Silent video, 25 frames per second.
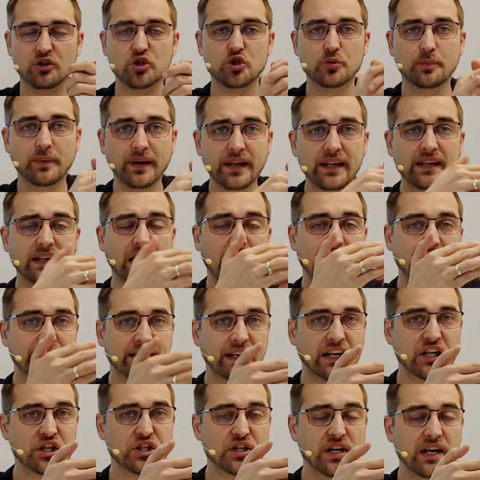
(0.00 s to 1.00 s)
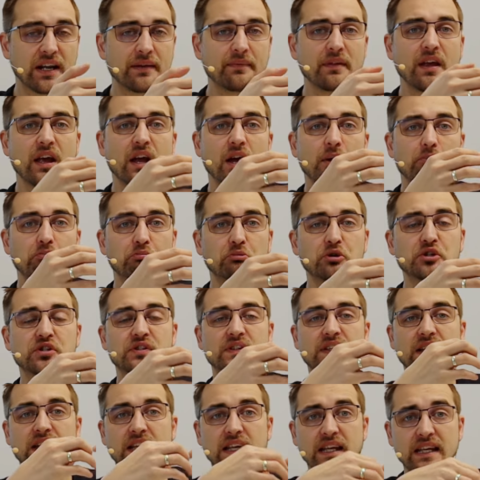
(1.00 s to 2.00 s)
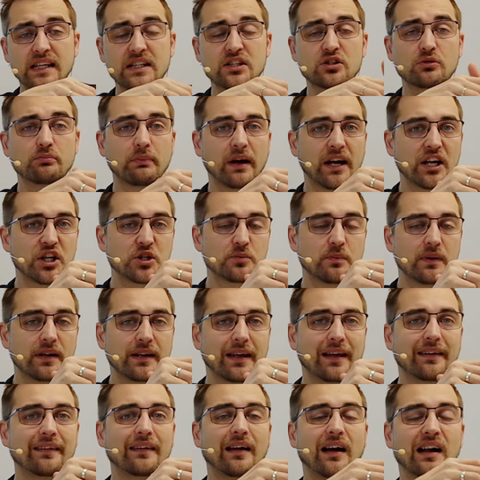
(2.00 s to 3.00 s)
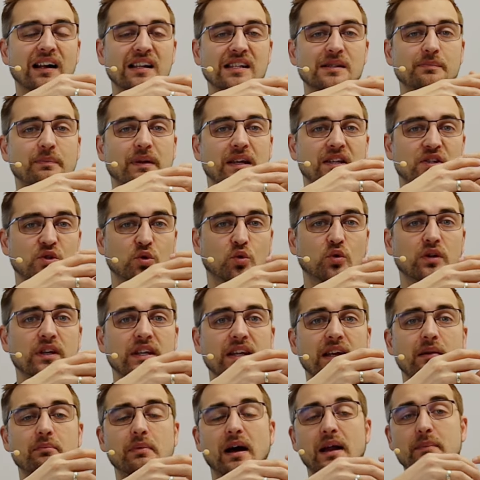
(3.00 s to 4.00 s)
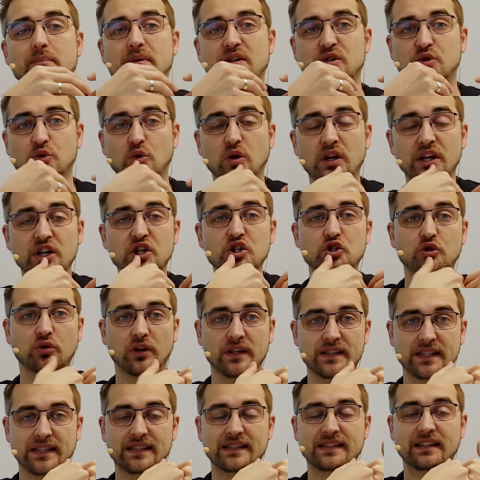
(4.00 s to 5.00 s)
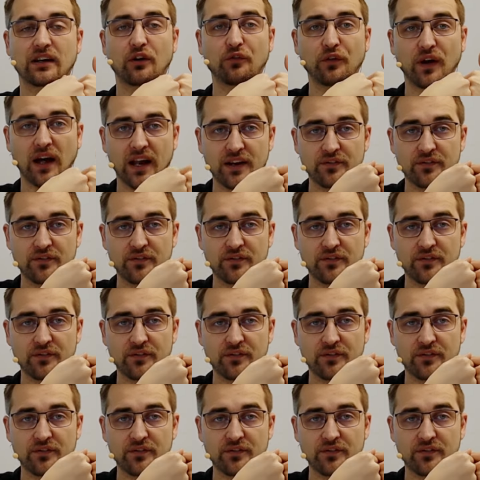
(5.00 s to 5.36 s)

Sprich, an der Stelle müsste ich zum Beispiel dann als Person hier meinen persönlichen Steuersatz drauf